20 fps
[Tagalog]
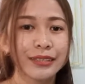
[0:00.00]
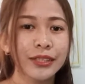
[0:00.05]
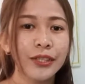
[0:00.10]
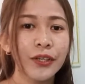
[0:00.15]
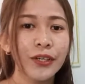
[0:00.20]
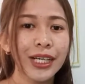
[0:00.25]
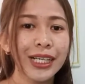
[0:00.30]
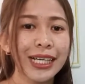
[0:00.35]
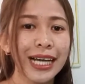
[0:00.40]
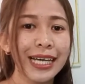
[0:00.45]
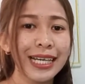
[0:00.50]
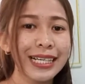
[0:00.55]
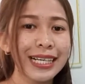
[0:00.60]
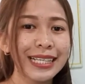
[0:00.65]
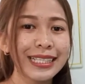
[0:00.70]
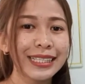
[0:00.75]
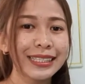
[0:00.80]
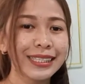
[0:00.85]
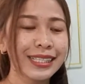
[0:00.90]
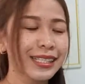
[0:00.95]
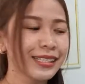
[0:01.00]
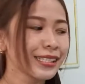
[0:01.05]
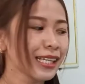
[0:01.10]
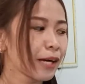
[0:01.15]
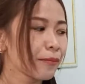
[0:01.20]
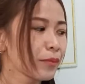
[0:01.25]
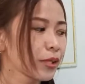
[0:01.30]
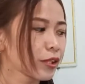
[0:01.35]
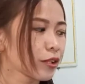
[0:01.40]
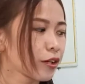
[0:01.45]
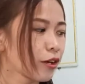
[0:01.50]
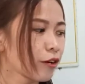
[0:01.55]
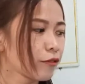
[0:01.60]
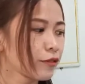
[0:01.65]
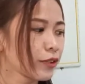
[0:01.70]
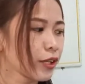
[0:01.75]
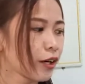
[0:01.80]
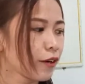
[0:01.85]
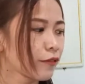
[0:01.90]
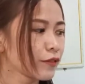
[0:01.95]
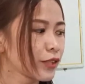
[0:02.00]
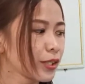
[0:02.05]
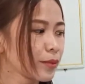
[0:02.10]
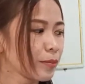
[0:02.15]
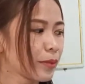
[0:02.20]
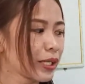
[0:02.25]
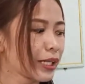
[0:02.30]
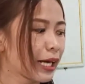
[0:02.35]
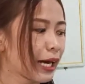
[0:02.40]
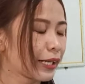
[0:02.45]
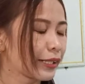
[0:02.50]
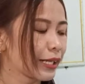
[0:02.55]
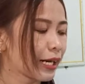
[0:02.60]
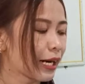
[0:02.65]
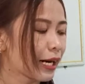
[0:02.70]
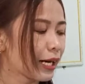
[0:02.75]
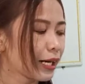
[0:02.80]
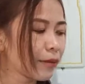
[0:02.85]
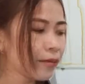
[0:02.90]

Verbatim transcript: So, kagaya nga ng sinasabi ko, we have the banana.